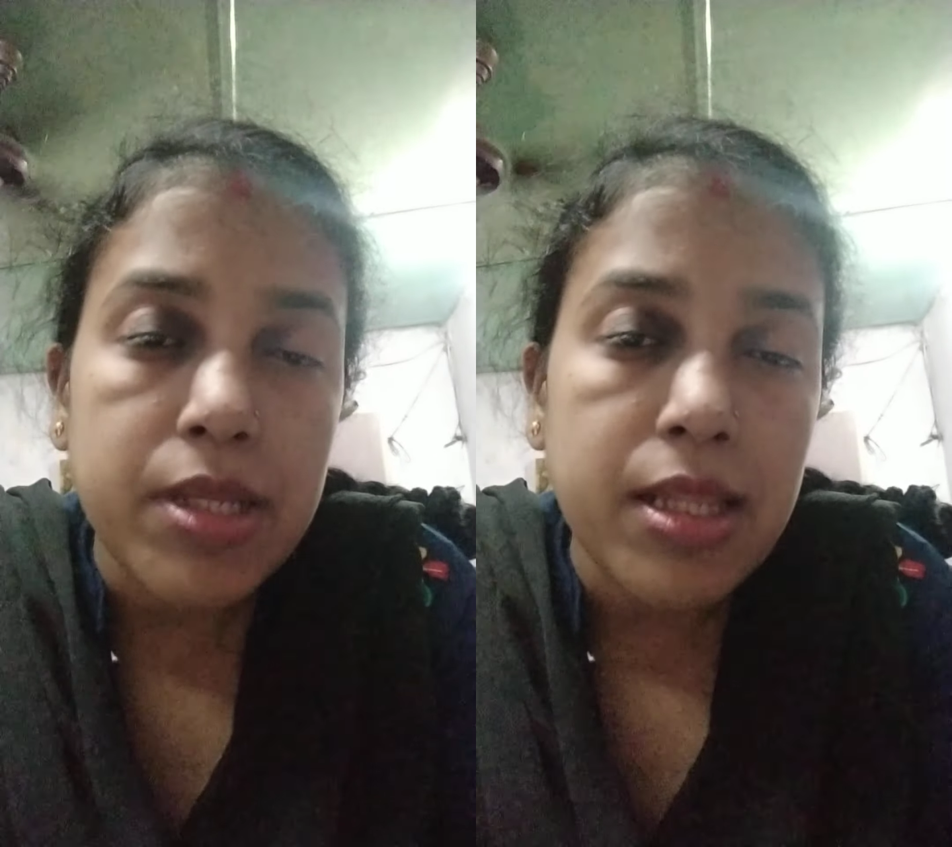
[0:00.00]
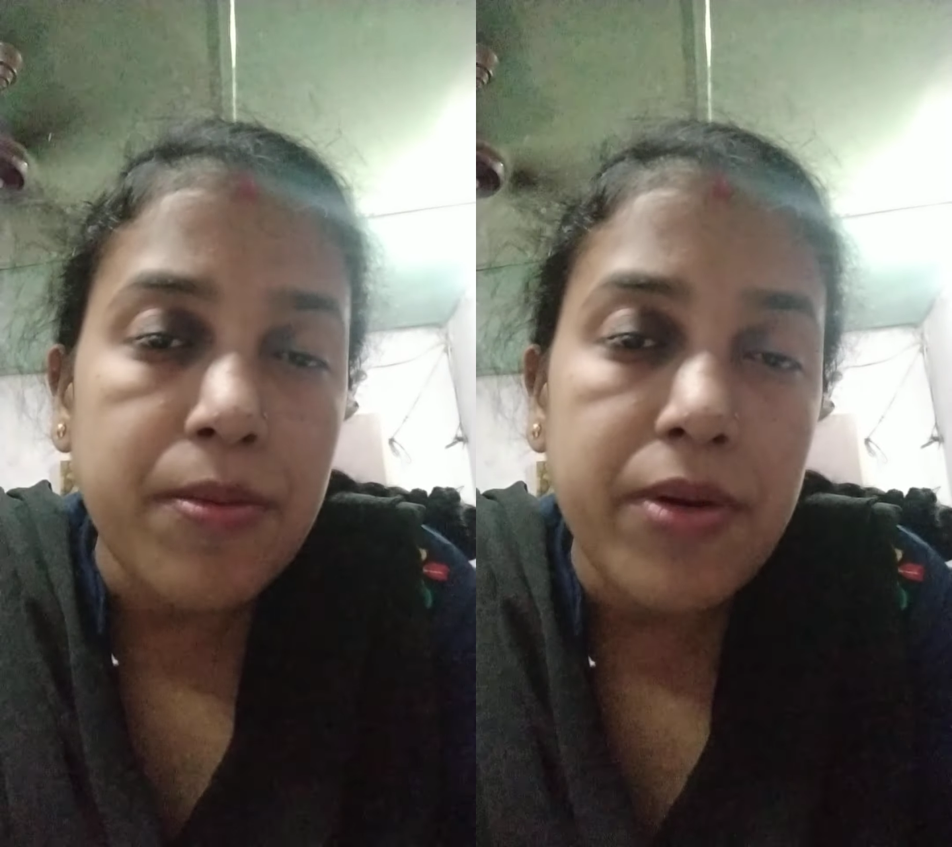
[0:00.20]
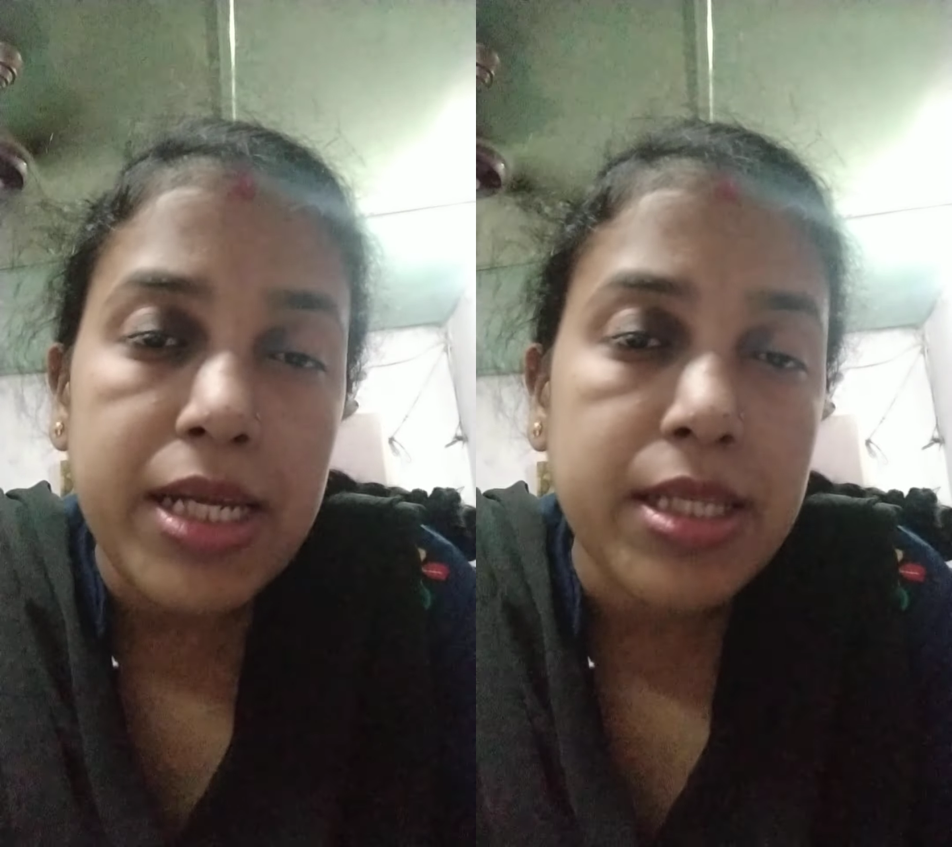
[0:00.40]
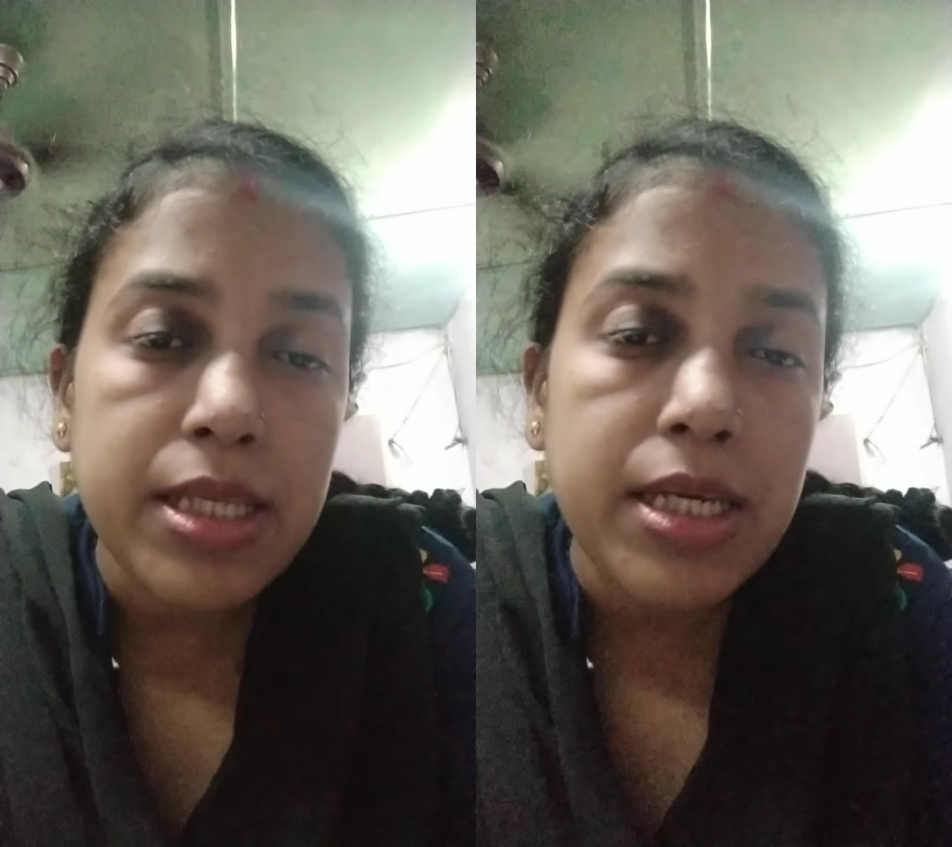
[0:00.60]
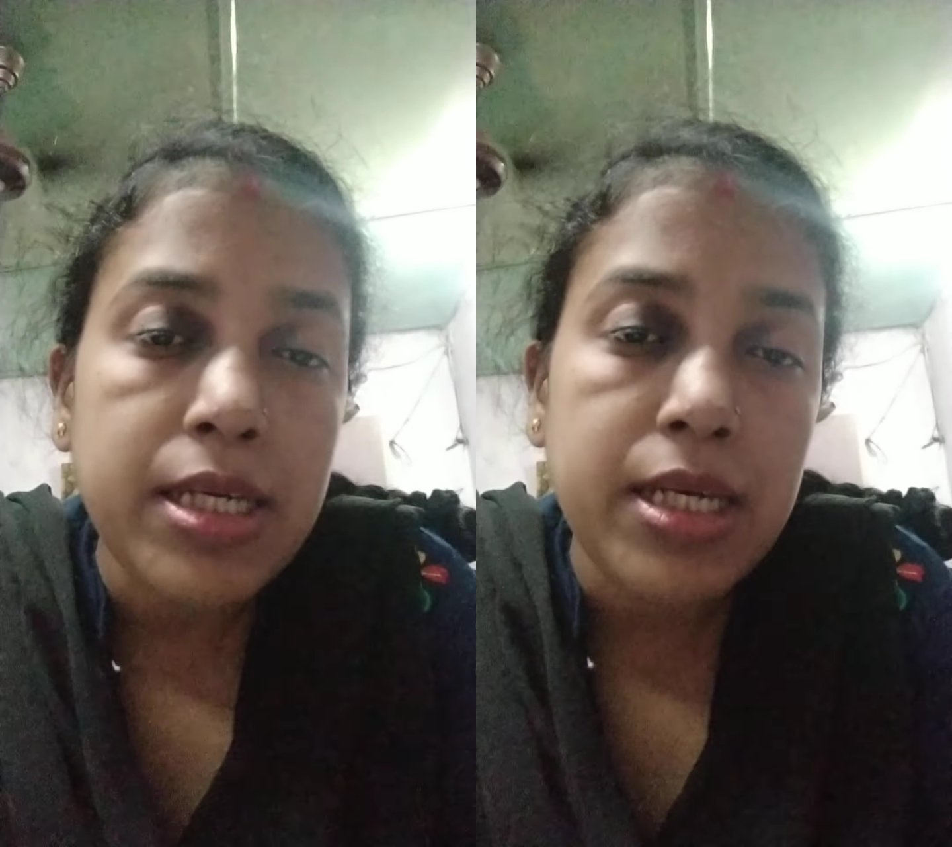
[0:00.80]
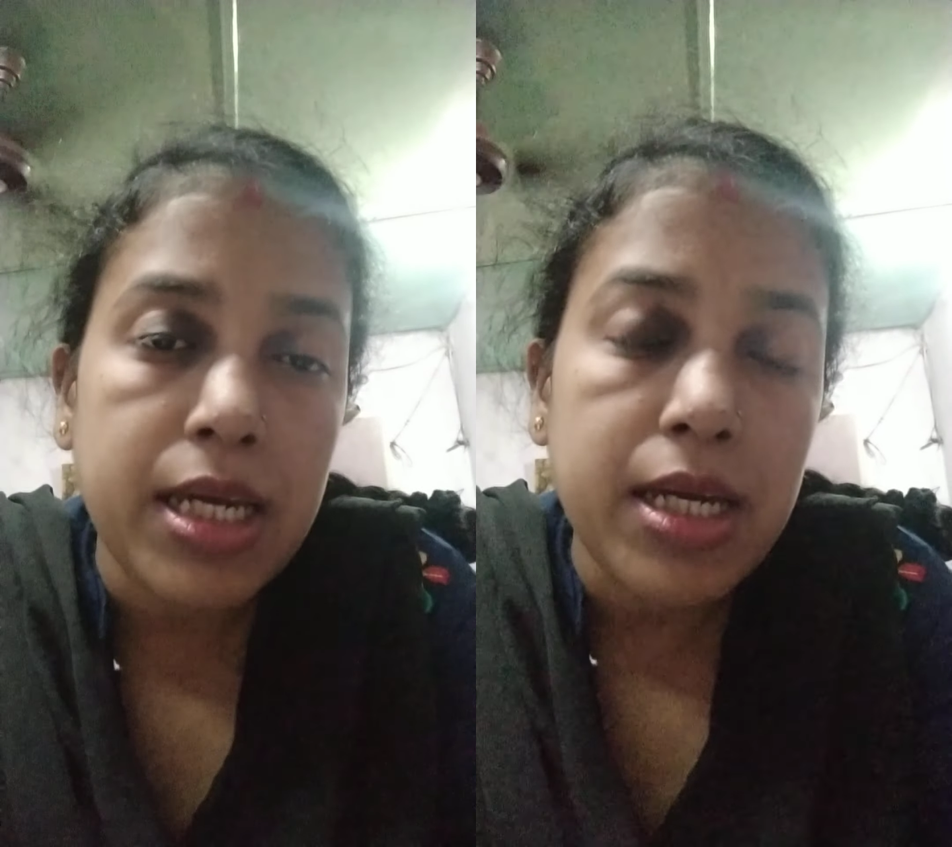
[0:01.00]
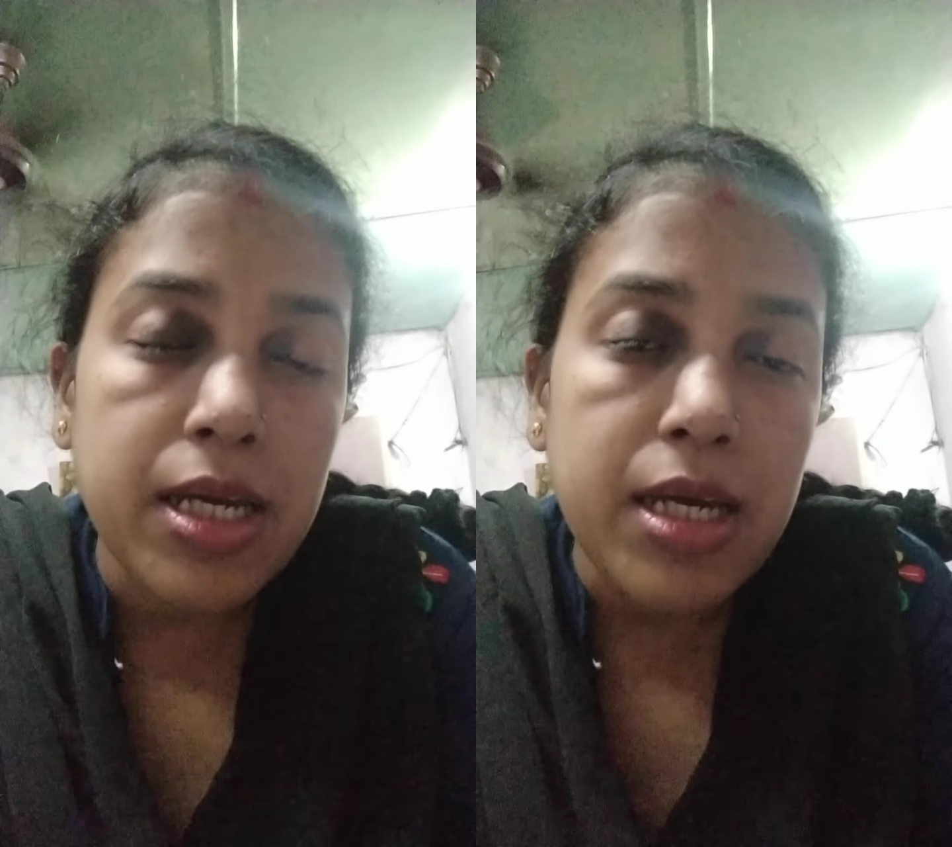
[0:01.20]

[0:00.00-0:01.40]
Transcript: मतलब रेत नहीं है